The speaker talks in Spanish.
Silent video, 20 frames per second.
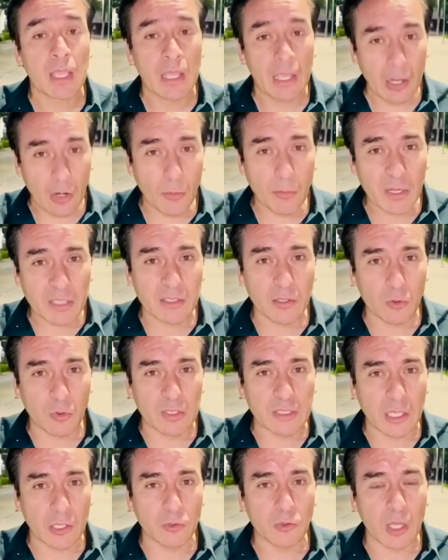El hombre,
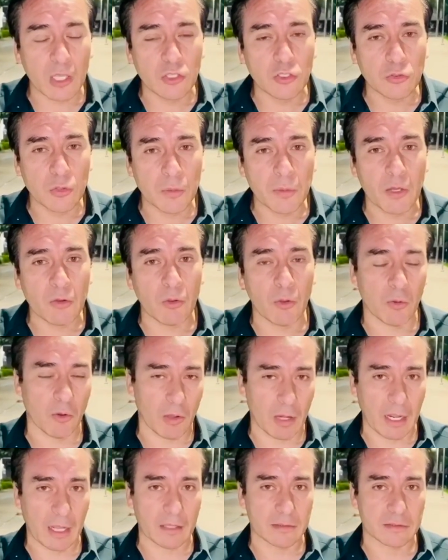51 años, vive en Nueva
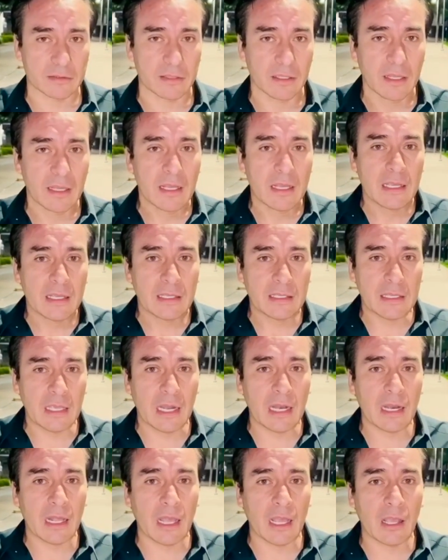Orleans y
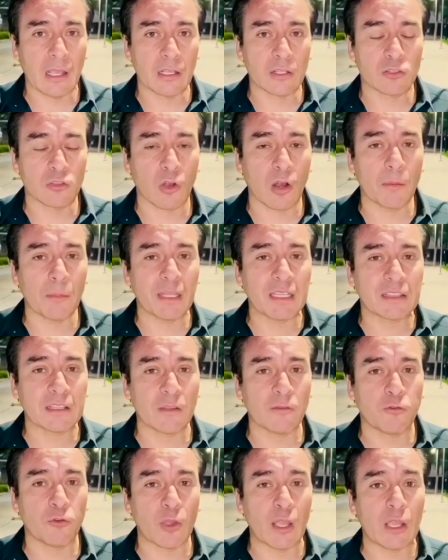él eh,
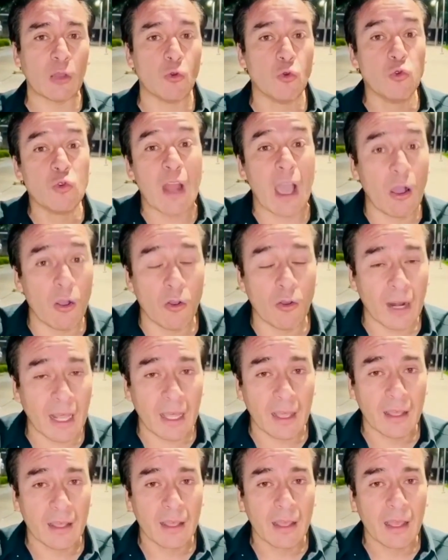solamente fue una hora